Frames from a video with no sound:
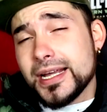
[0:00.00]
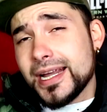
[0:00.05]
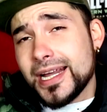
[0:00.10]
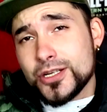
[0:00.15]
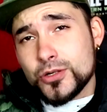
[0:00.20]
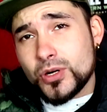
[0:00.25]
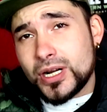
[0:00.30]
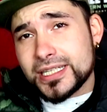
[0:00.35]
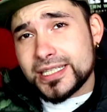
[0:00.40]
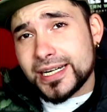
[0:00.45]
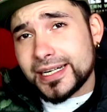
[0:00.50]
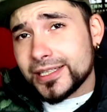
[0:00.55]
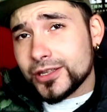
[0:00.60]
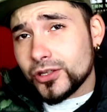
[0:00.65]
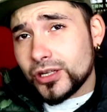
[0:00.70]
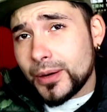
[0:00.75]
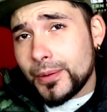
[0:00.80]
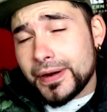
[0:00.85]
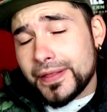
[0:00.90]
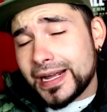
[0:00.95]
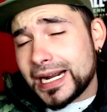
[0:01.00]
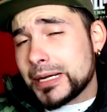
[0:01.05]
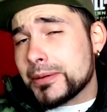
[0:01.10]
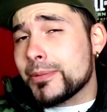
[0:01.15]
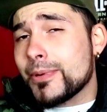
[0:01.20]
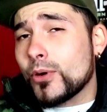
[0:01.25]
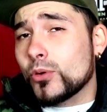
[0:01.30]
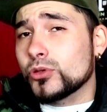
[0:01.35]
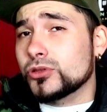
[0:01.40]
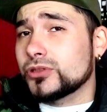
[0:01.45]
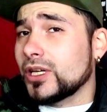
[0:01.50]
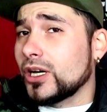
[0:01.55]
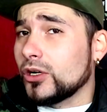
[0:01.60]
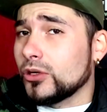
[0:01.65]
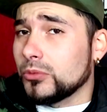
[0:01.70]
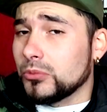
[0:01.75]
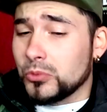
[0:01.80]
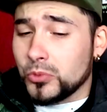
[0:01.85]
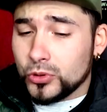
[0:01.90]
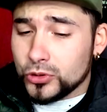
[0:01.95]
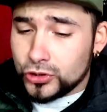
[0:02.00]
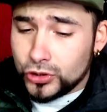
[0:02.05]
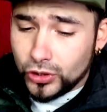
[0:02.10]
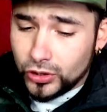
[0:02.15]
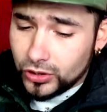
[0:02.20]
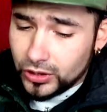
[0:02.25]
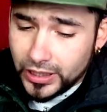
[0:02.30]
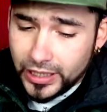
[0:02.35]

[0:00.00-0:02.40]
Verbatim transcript: Es un cacharrito, la verdad, que a mí me ha gustado mucho.